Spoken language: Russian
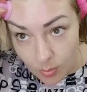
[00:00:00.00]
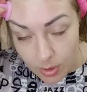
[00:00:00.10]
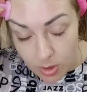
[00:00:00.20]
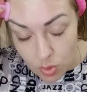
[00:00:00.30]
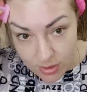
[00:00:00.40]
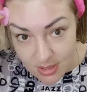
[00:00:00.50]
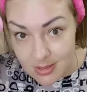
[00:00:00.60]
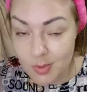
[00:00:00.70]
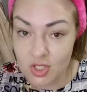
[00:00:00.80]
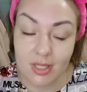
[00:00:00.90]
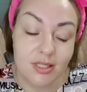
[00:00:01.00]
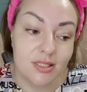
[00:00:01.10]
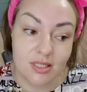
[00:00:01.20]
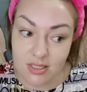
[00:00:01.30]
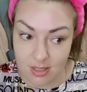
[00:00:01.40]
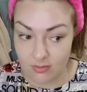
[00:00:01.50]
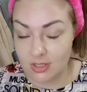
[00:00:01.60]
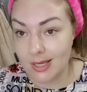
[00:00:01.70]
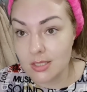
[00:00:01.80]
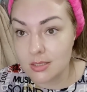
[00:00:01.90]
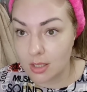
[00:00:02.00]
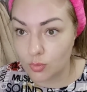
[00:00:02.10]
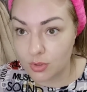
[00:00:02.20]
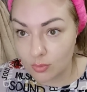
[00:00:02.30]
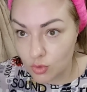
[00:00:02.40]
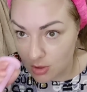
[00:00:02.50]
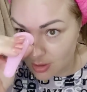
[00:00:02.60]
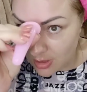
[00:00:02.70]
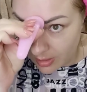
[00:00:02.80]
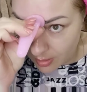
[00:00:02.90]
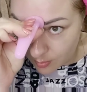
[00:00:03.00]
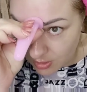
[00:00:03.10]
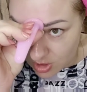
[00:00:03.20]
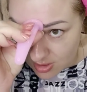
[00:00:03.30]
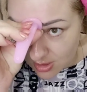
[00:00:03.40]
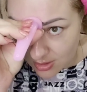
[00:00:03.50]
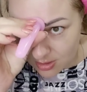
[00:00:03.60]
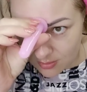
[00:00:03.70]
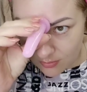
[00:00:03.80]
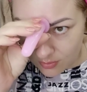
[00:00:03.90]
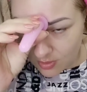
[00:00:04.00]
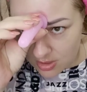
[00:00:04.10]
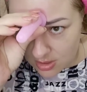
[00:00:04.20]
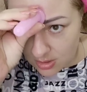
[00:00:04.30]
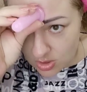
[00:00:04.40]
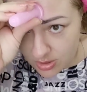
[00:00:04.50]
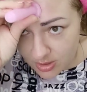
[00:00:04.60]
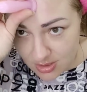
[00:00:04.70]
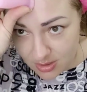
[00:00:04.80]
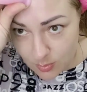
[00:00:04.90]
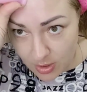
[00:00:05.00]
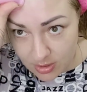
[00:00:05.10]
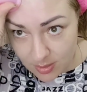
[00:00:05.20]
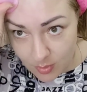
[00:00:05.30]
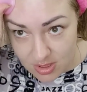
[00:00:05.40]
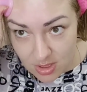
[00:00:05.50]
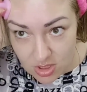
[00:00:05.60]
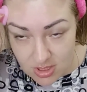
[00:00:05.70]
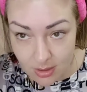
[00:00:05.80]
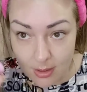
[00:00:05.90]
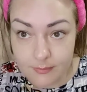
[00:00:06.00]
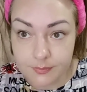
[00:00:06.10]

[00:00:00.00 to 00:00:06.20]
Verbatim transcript: Результат себя ждать не заставит. Я знаю, потому что я, мне кажется, лет в 20 начала делать банкой массаж тела.